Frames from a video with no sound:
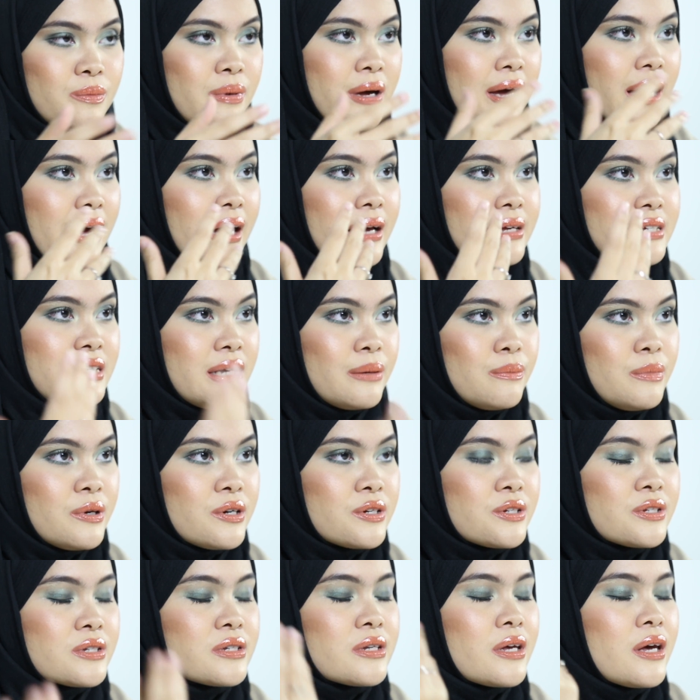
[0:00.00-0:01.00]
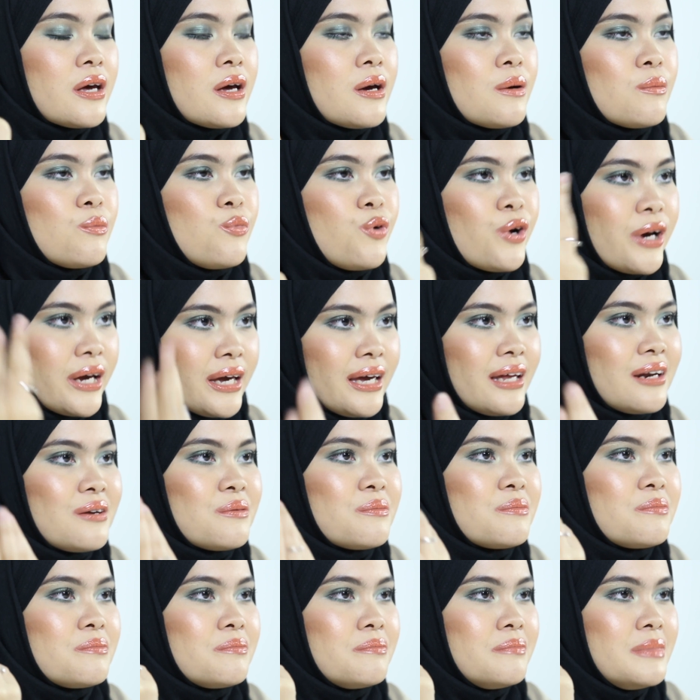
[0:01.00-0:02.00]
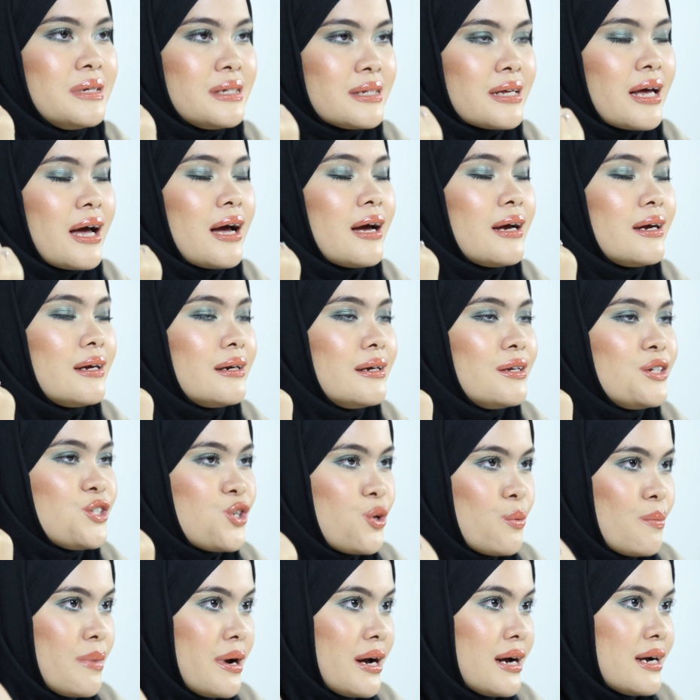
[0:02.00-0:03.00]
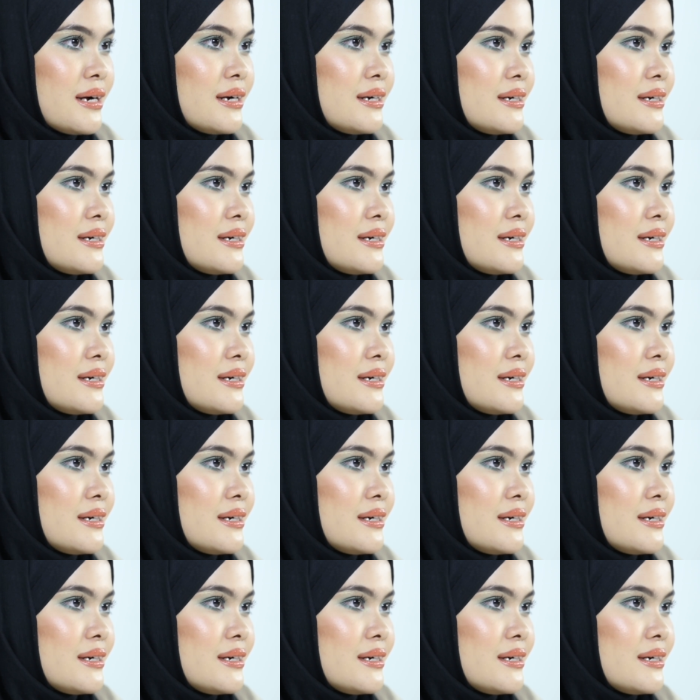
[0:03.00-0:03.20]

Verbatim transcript: sebagai hijabers mungkin bisa dicoba